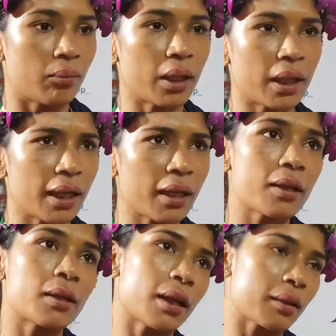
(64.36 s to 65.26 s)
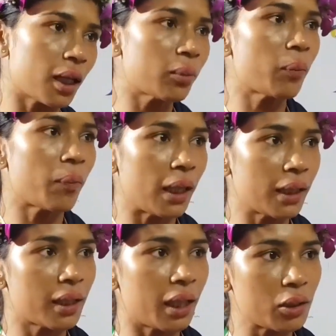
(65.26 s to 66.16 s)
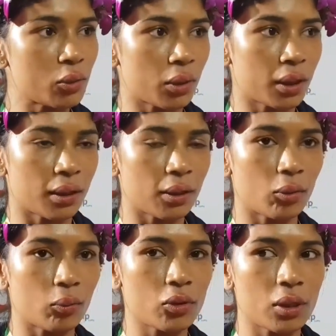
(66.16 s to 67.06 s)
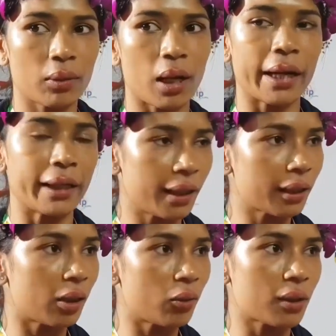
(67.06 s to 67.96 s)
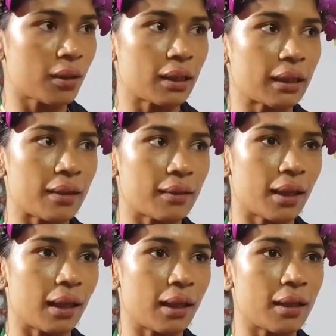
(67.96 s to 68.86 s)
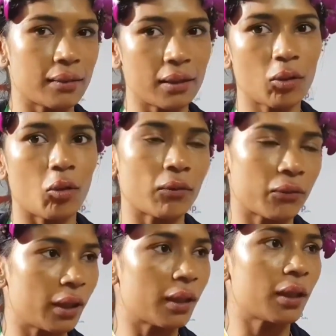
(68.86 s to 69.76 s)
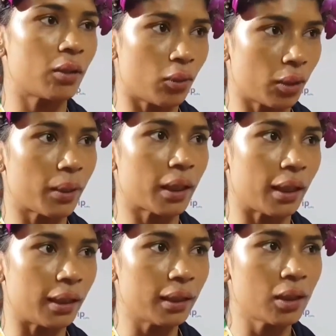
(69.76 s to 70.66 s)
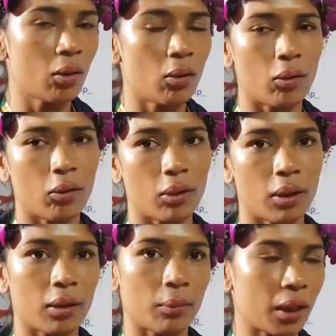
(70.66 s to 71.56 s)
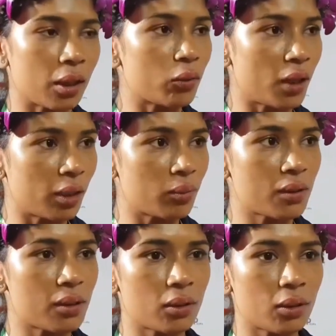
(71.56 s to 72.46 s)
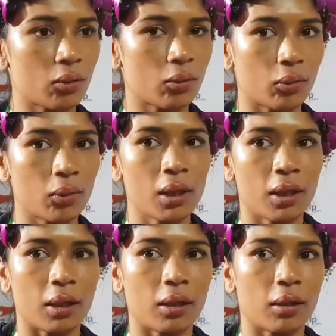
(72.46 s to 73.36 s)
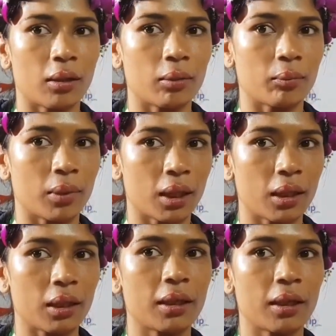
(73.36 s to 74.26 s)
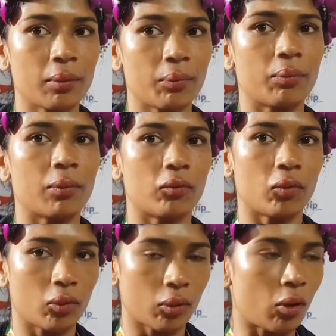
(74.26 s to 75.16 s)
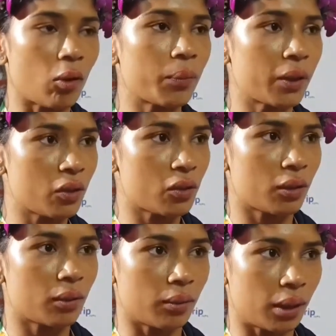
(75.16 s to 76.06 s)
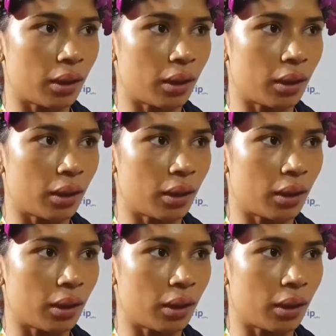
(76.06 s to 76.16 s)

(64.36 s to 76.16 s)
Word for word: बट इंग्रीड के साथ मैं पहले खेल चुकी थी तो मुझे आइडिया था उसके साथ कैसे खेलना इसीलिए कॉन्फिडेंटली होके मैं खेली और uh, मैं यूनानिमस जीती तो आ, uh, मेरे लिए वो कॉम्पिटिशन